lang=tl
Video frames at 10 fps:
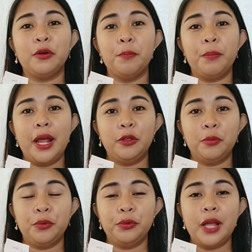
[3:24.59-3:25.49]

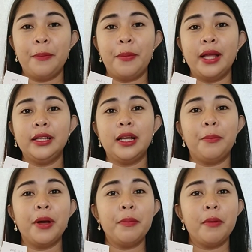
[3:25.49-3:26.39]
Kompleto po dapat.
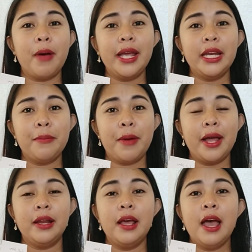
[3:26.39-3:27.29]
Kapag babae naman,